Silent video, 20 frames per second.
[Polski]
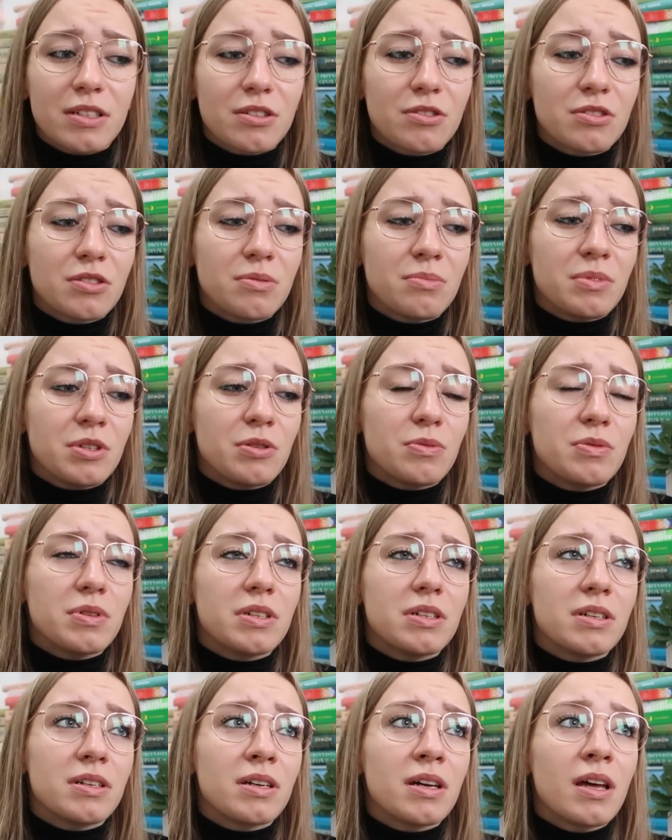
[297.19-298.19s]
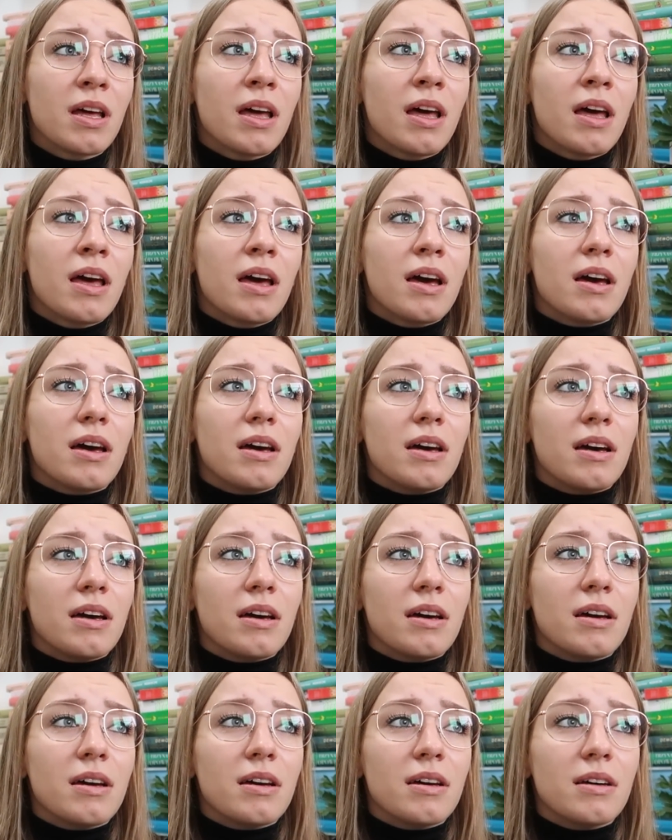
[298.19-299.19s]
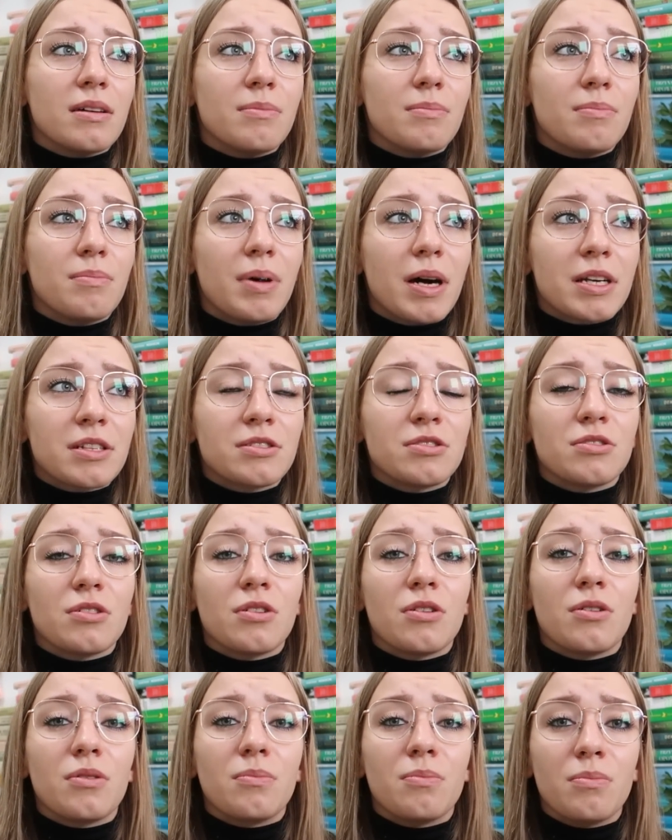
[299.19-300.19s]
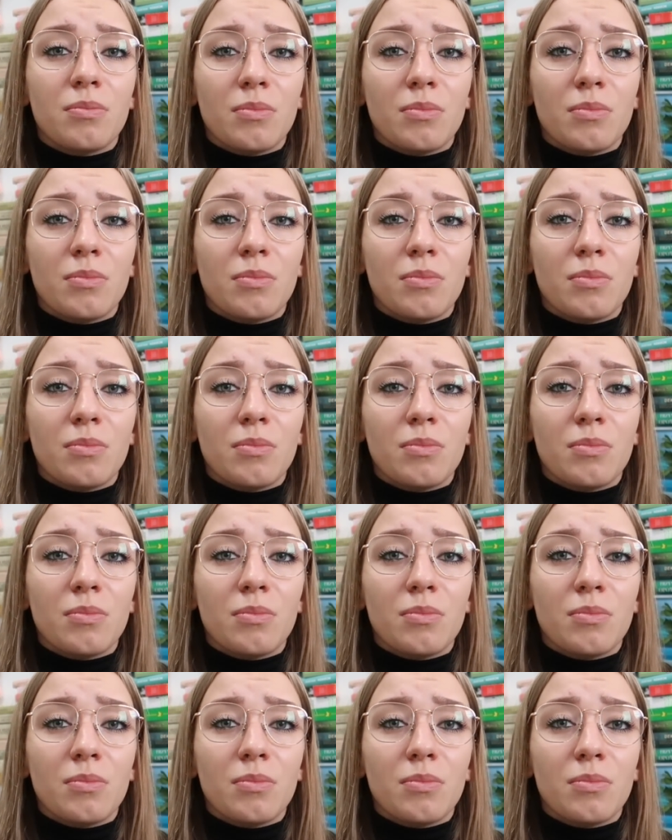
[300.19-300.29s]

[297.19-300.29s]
niego niemiły, E, bardzo